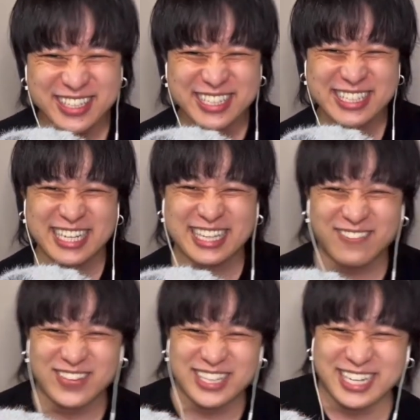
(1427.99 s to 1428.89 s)
さ
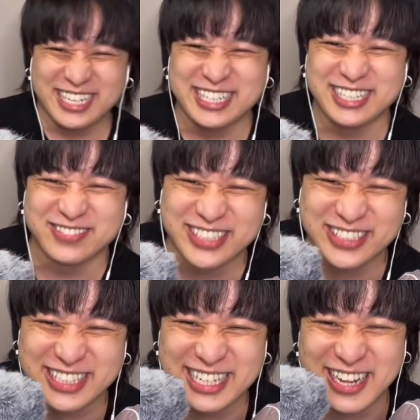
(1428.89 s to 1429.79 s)
あ食べていき
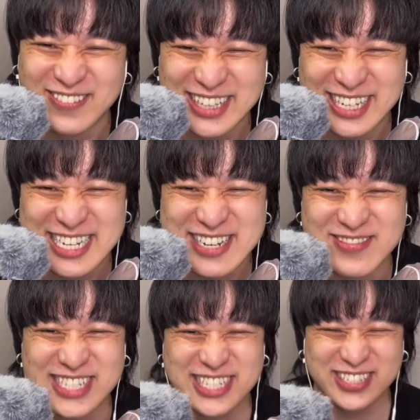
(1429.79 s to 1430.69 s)
ましょう、さあ食べてい
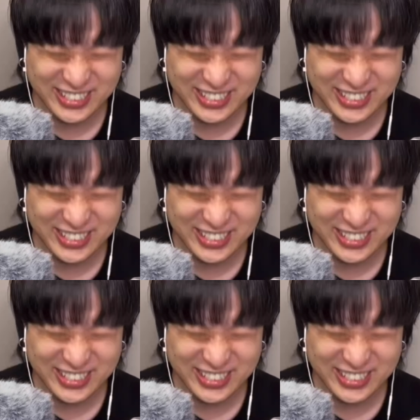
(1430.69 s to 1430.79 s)
きま